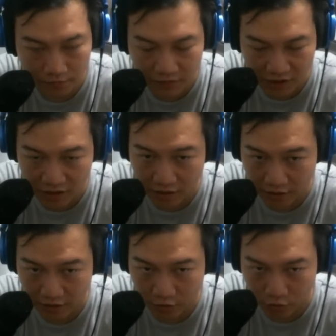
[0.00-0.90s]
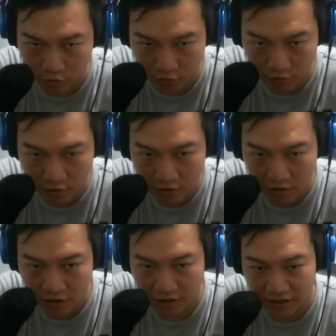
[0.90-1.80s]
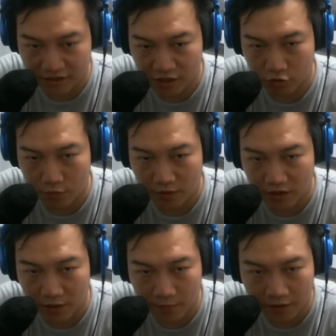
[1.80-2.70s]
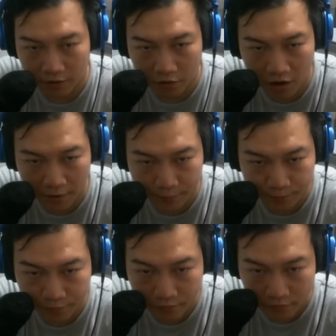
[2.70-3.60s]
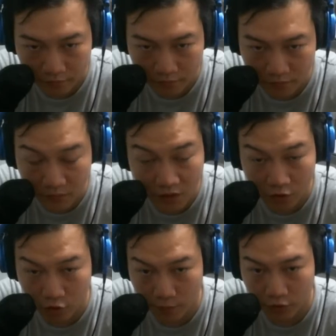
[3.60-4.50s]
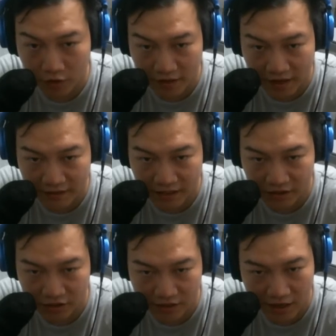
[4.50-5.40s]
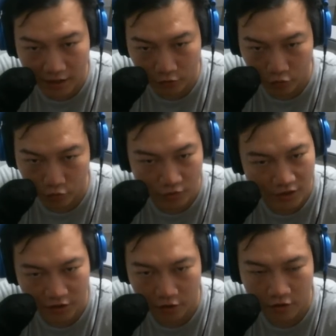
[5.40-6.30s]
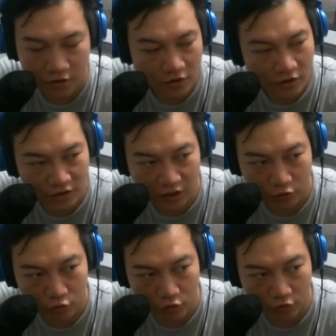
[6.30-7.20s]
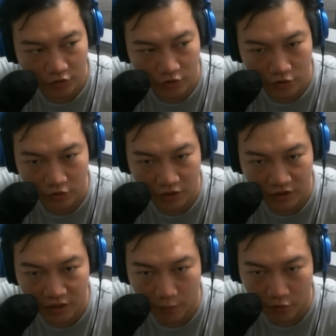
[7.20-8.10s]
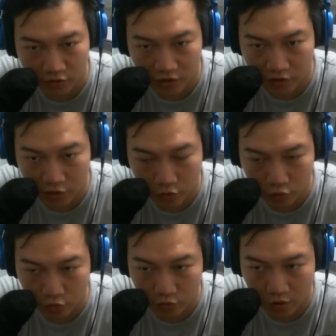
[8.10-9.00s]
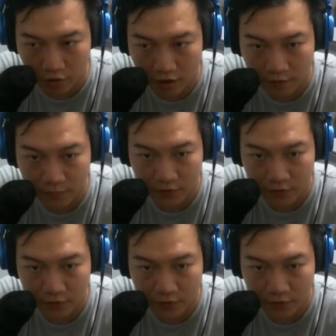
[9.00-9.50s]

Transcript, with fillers: 秦葛雷这个区域。那假设对面填满的话，那对面就可以打在剩下两个区域。假设这两个区域都是正常没有限制的区域的话，